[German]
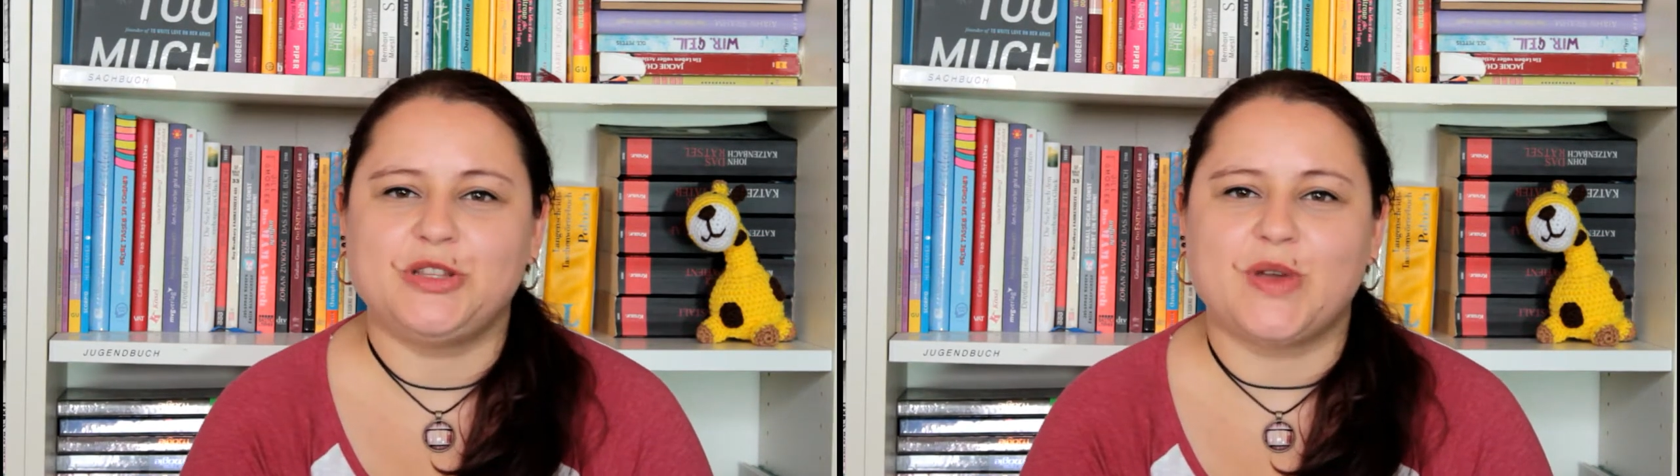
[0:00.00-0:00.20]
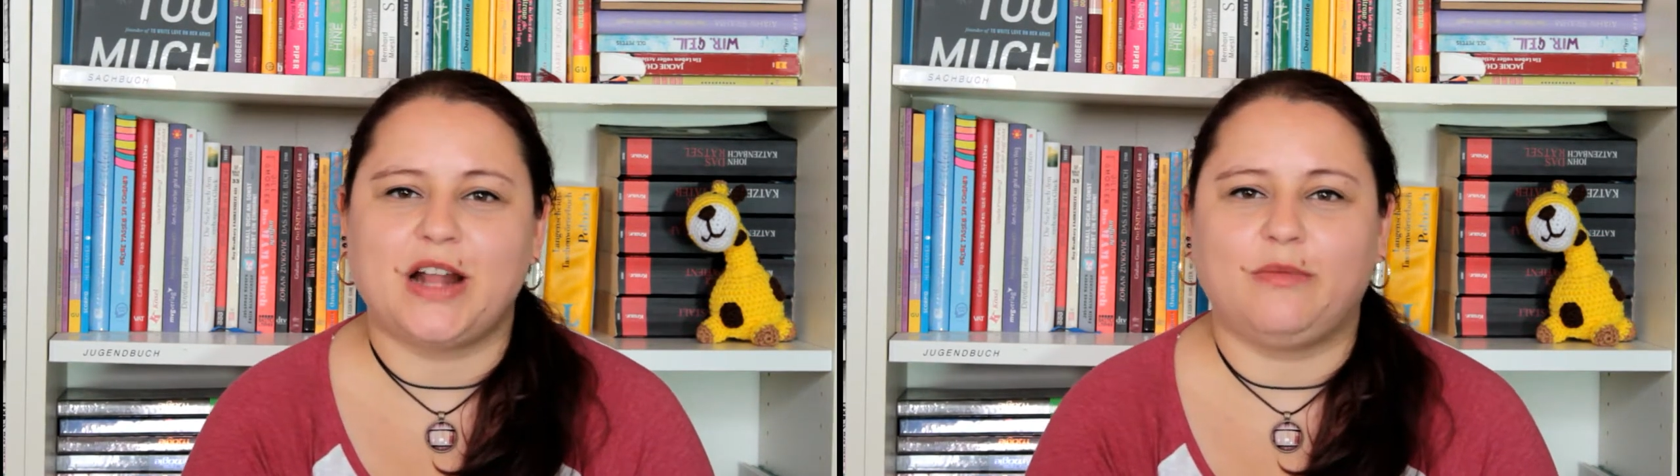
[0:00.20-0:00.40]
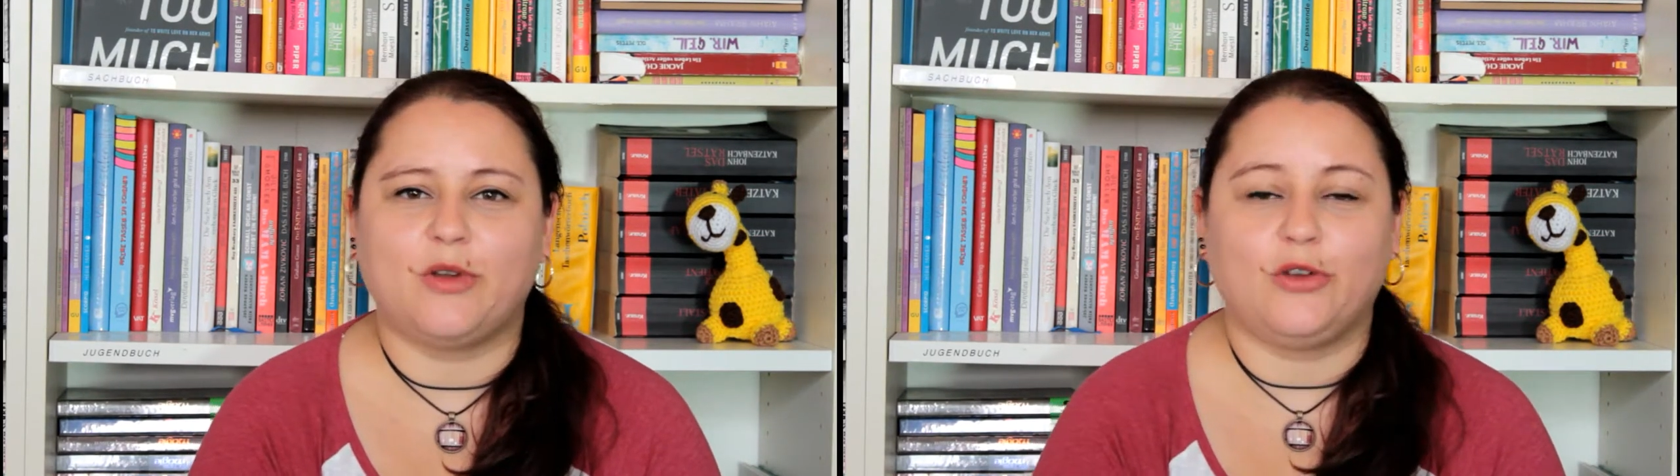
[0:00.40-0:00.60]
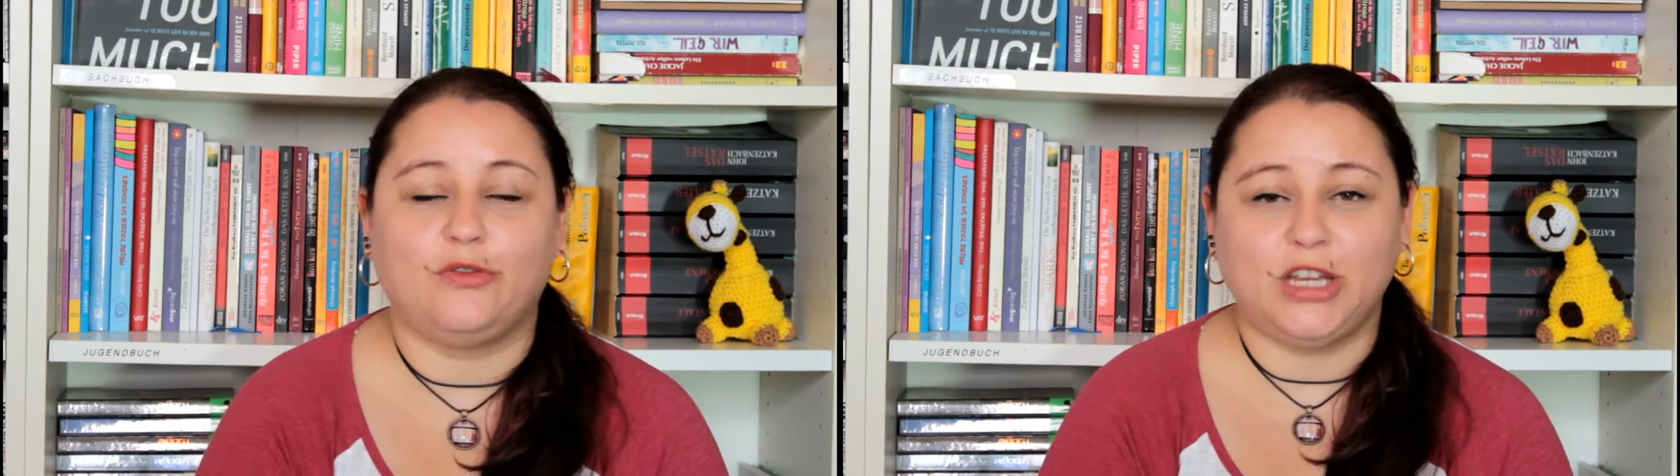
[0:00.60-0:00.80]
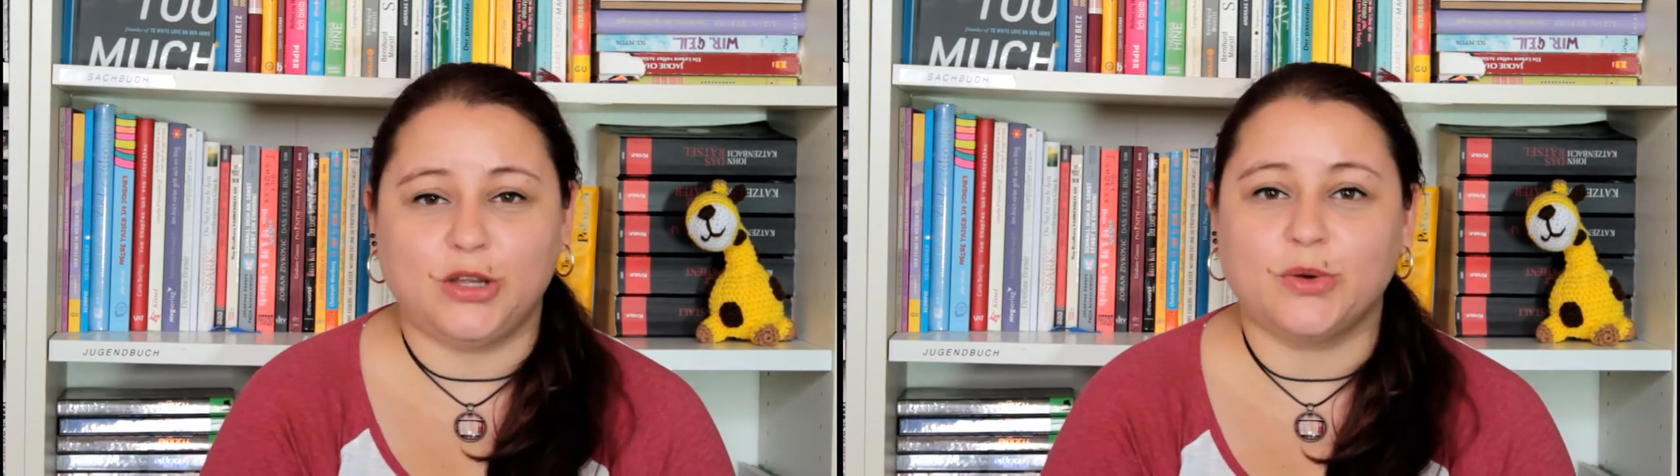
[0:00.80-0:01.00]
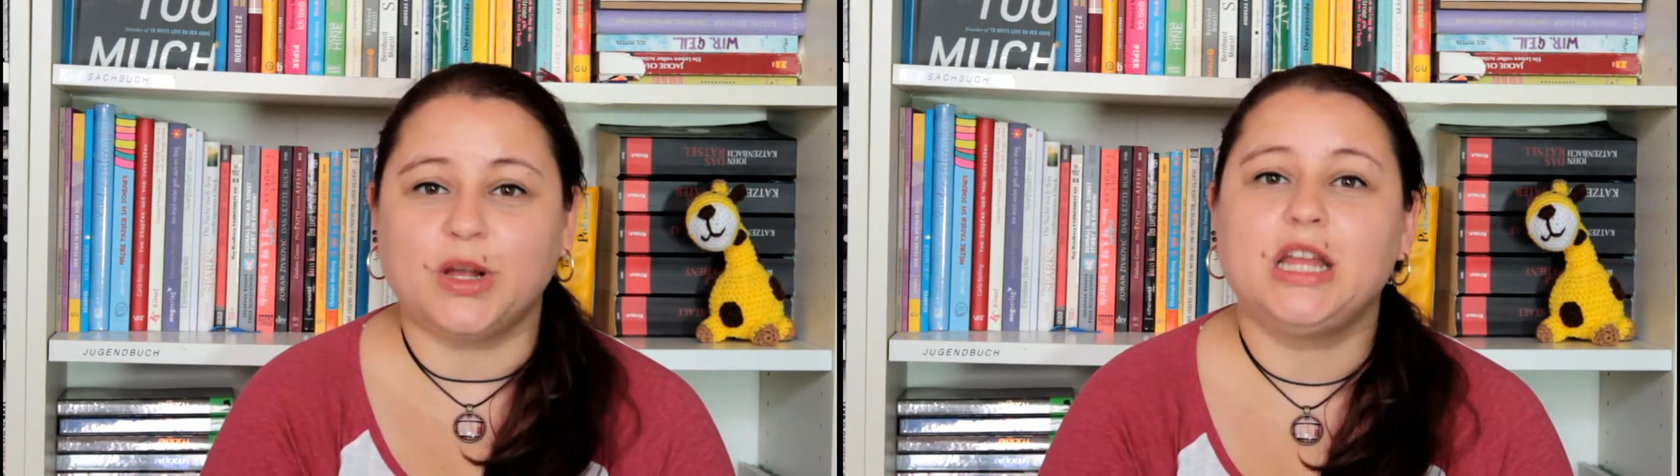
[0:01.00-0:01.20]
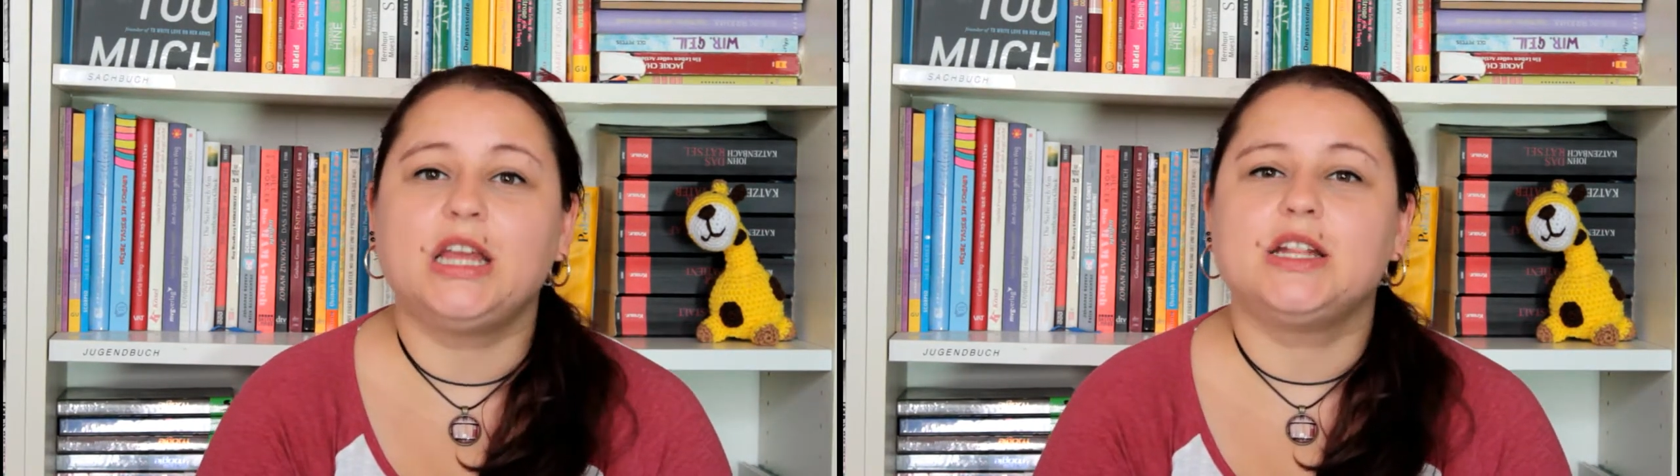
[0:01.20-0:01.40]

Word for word: zu einem neuen Video,